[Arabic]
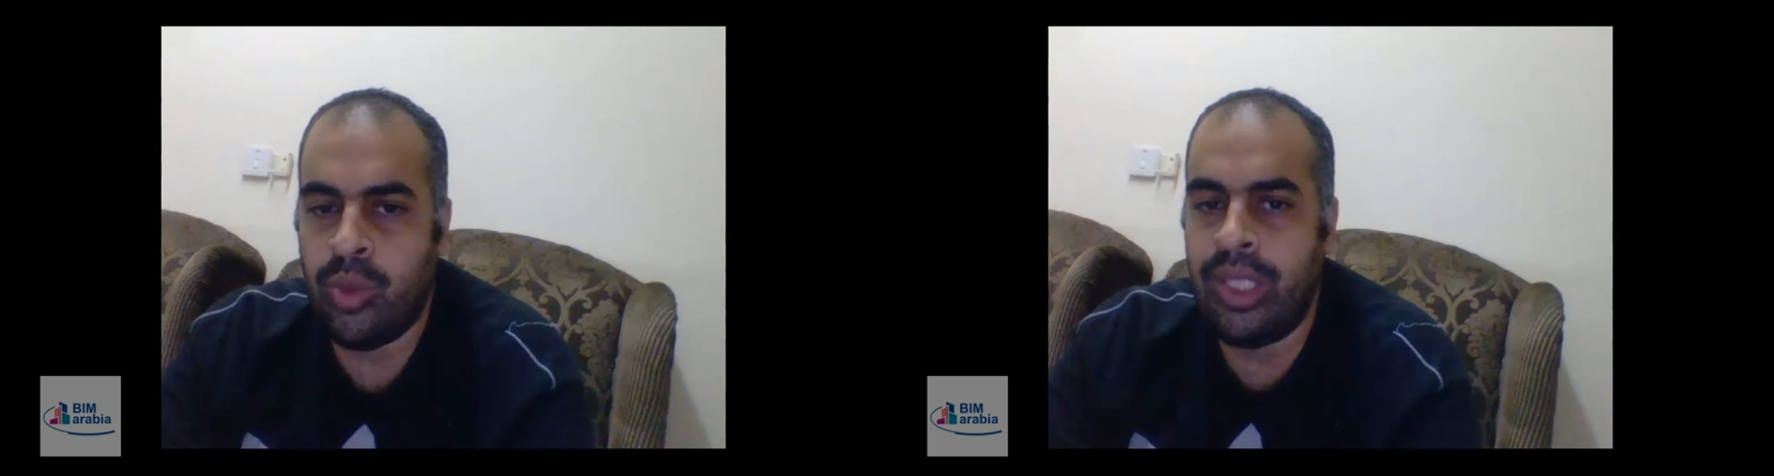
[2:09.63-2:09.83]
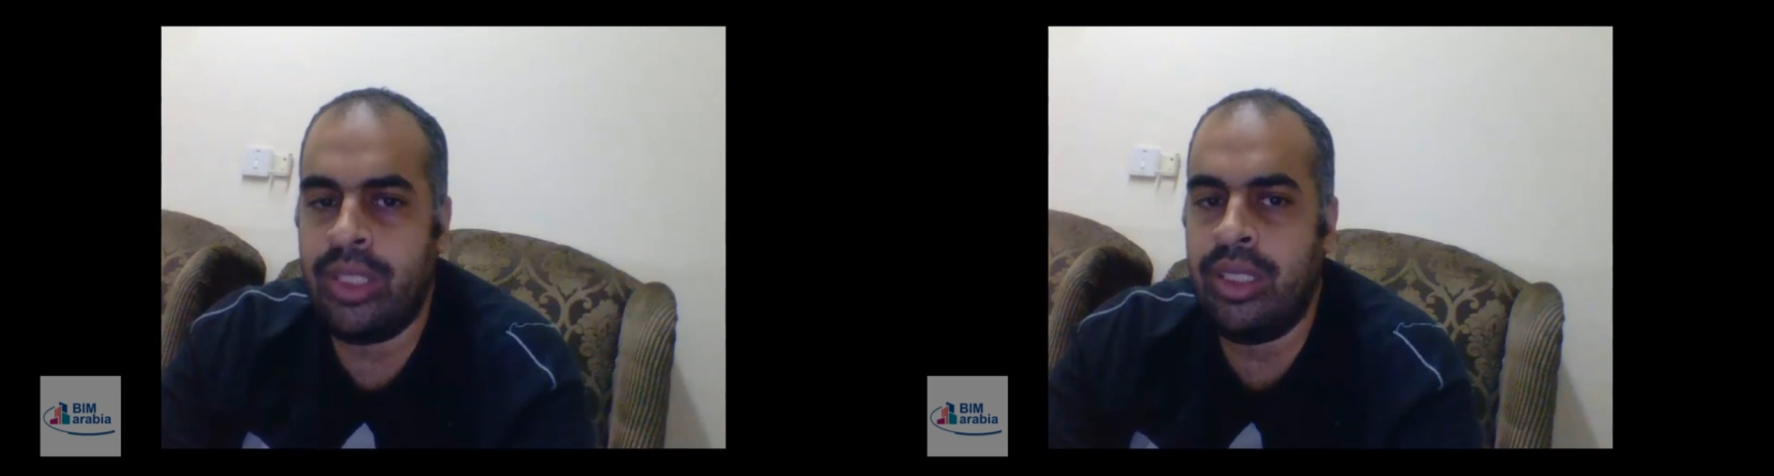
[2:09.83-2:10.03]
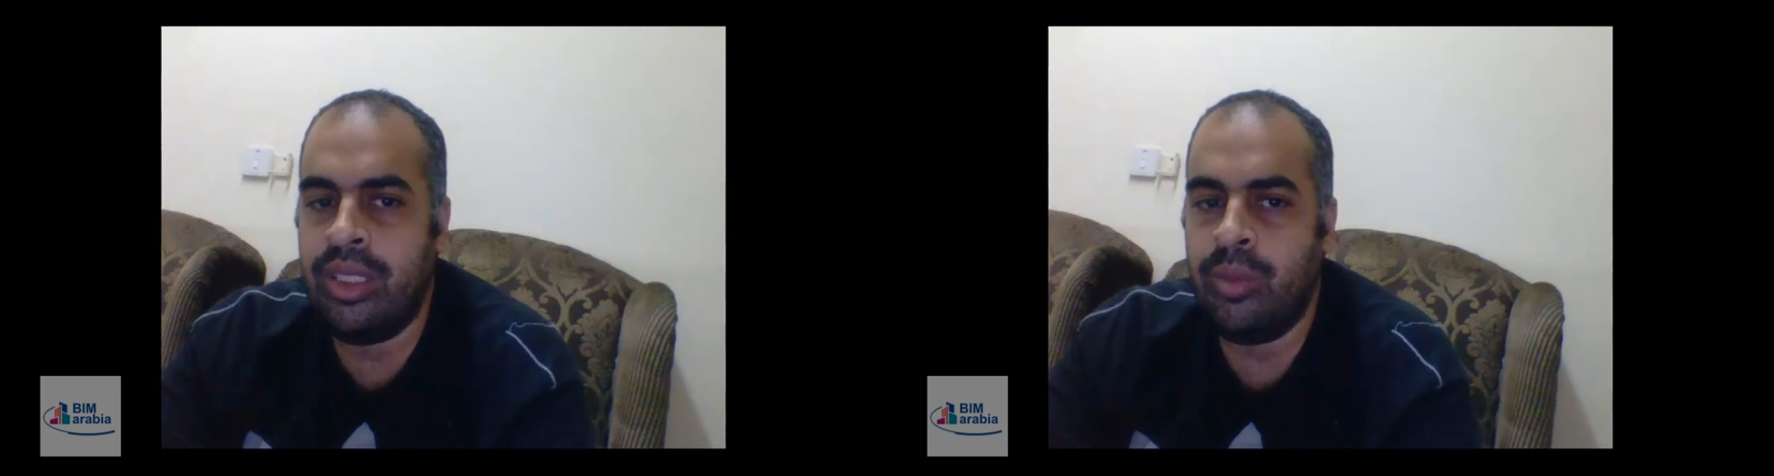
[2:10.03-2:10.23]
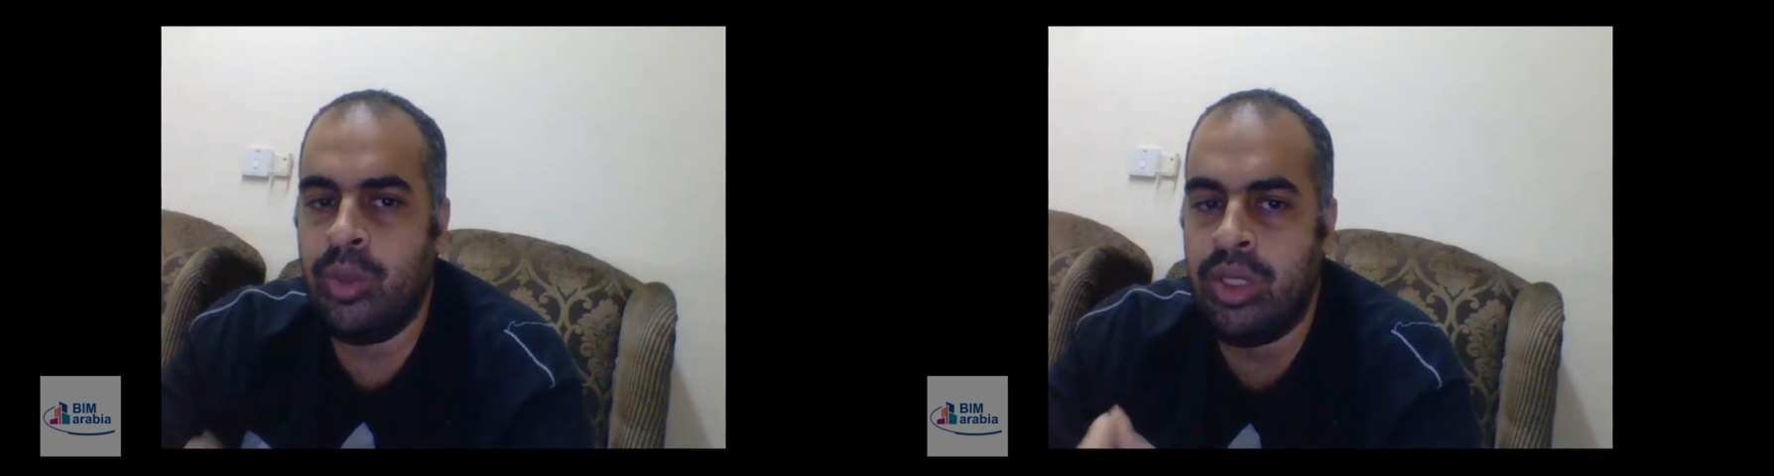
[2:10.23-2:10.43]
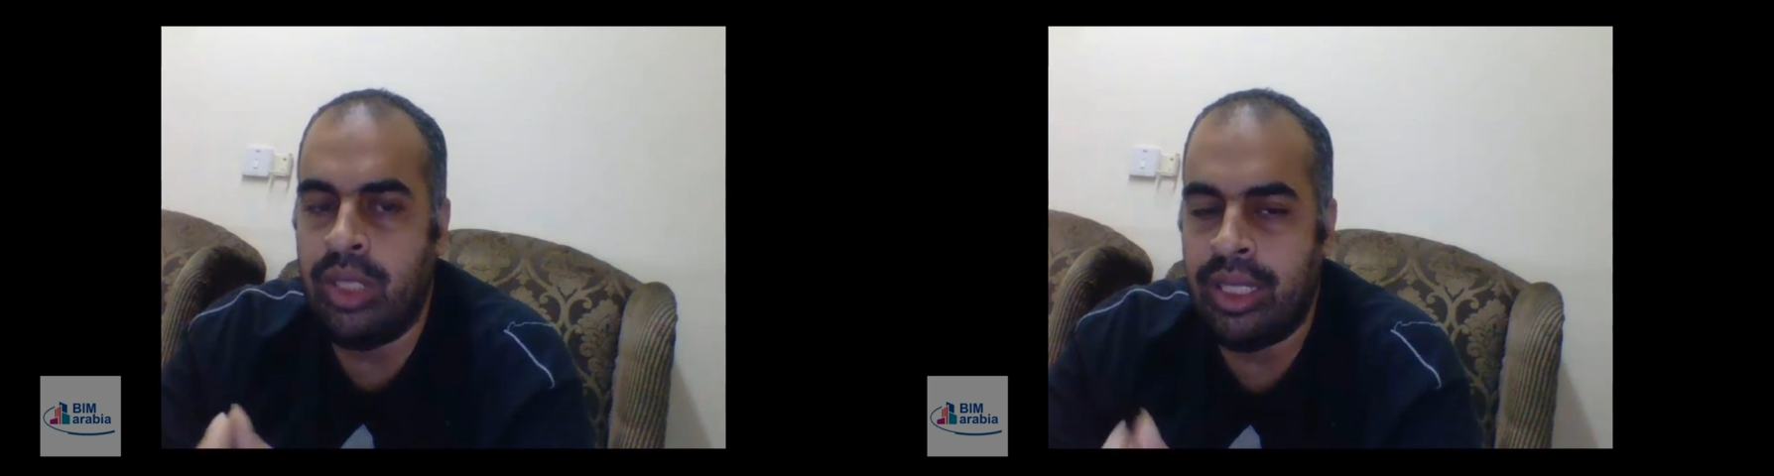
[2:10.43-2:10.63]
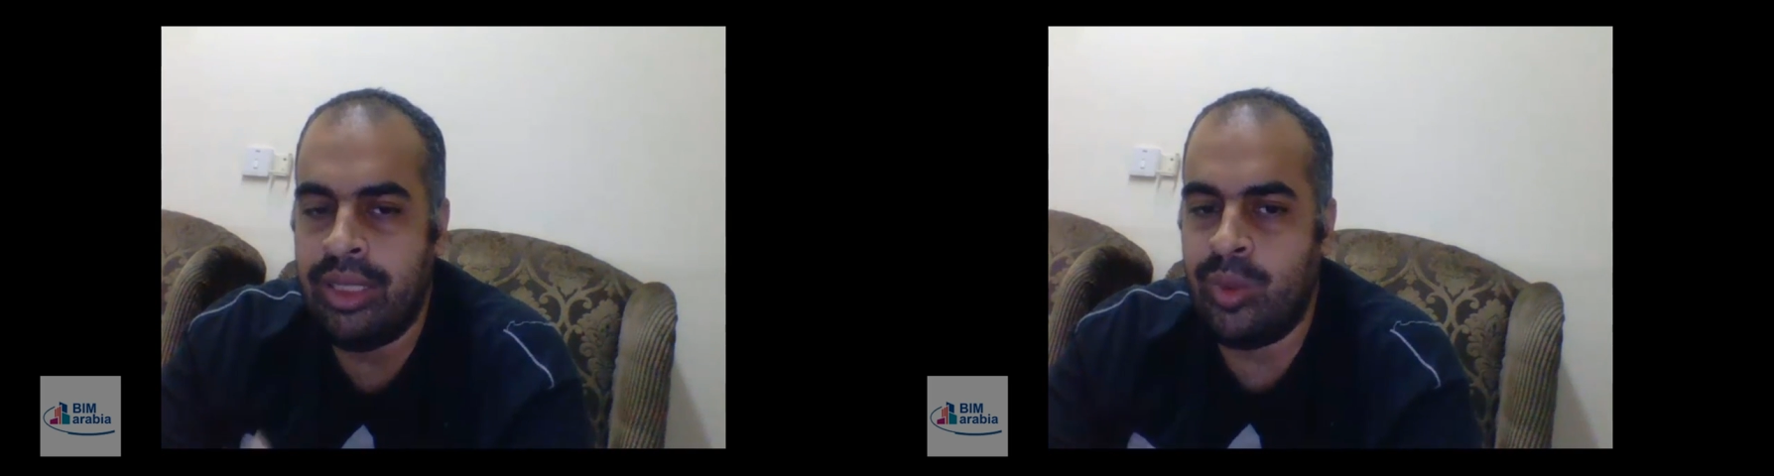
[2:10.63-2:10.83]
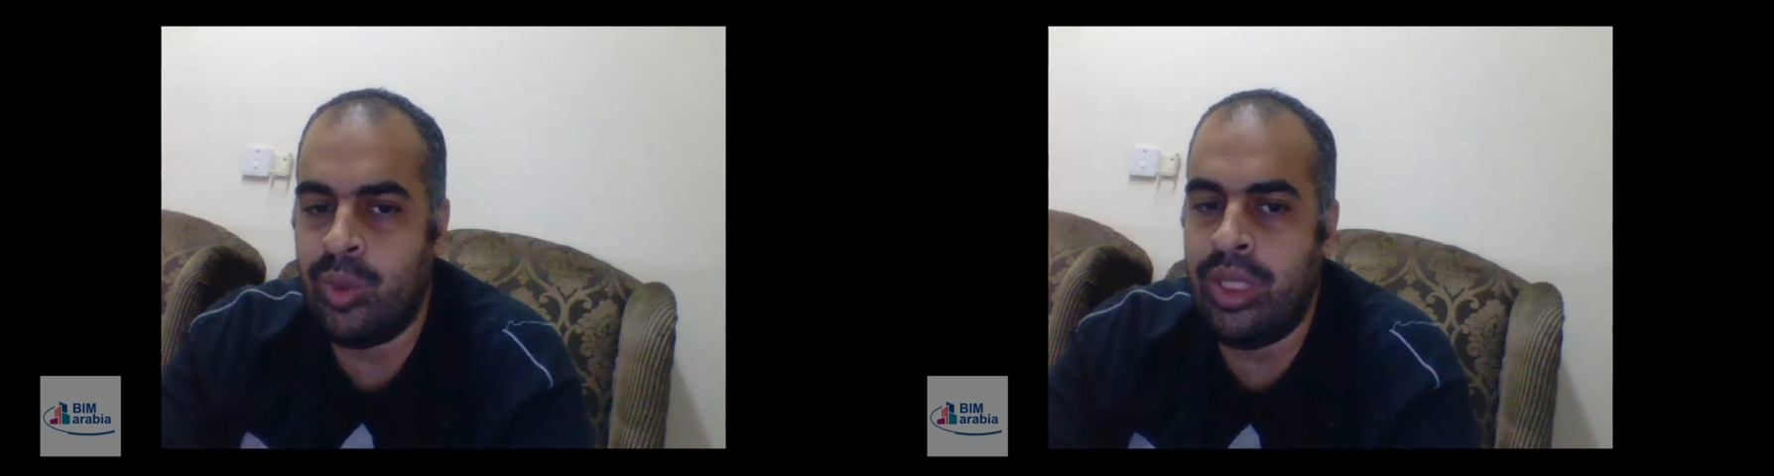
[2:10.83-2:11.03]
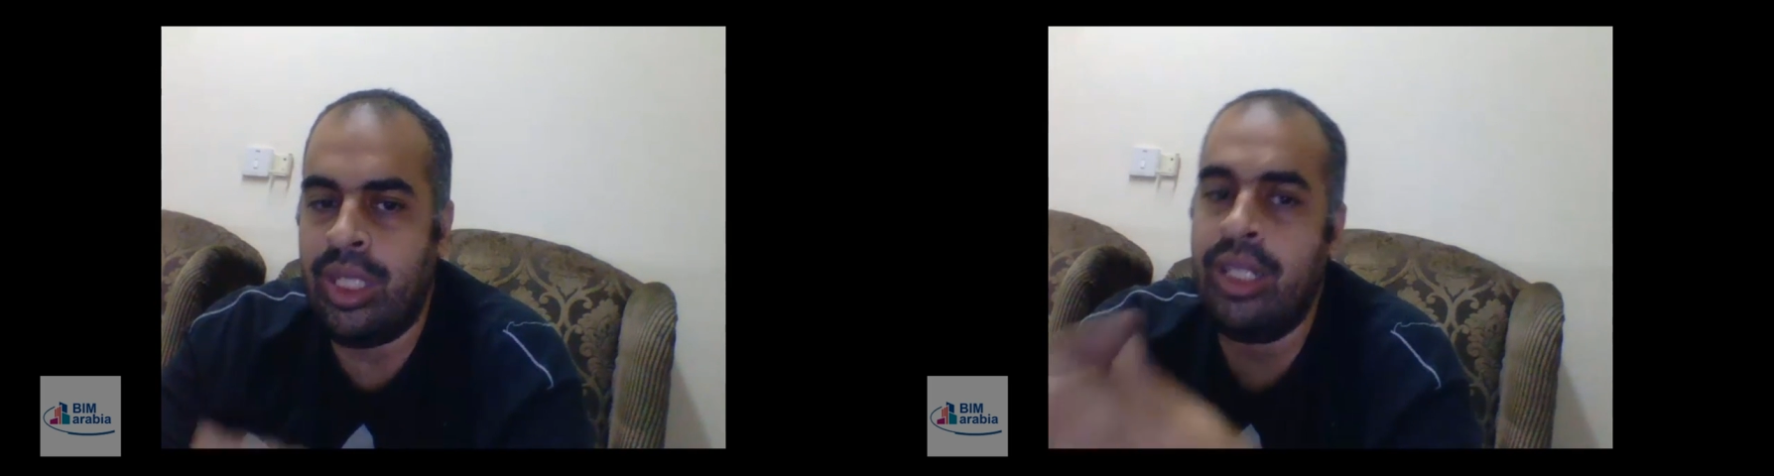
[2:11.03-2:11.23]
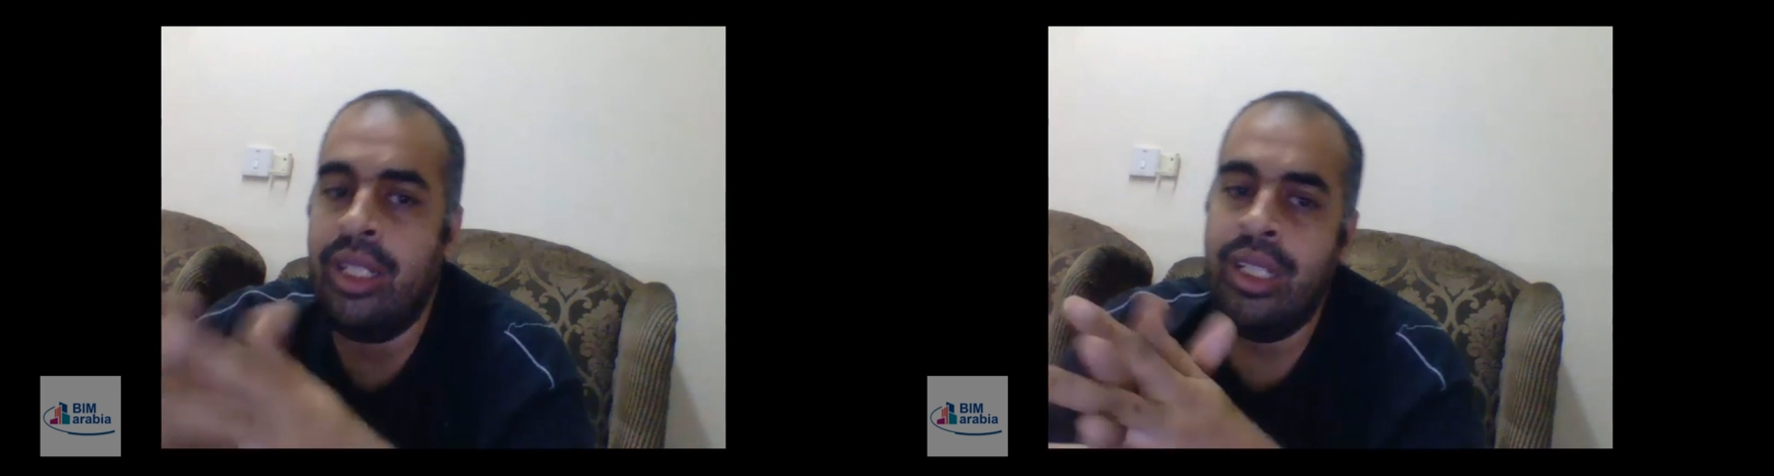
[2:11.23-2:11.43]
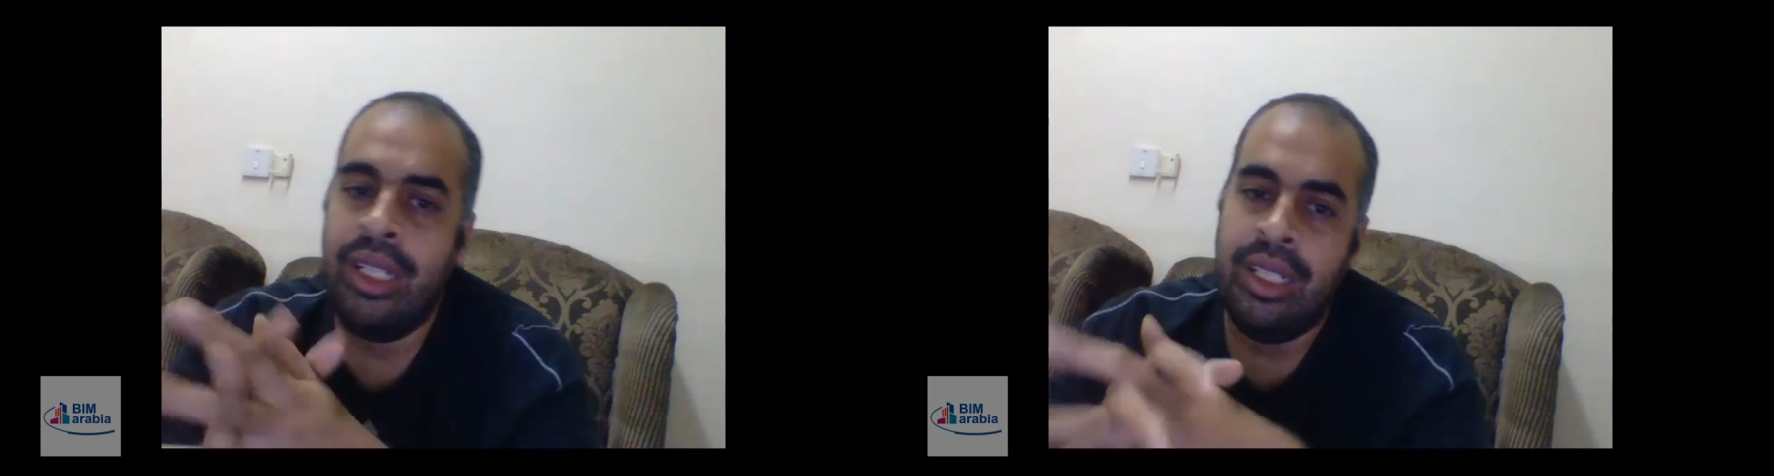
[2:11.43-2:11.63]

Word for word: الوقت لان ممكن الحاجات دي كلها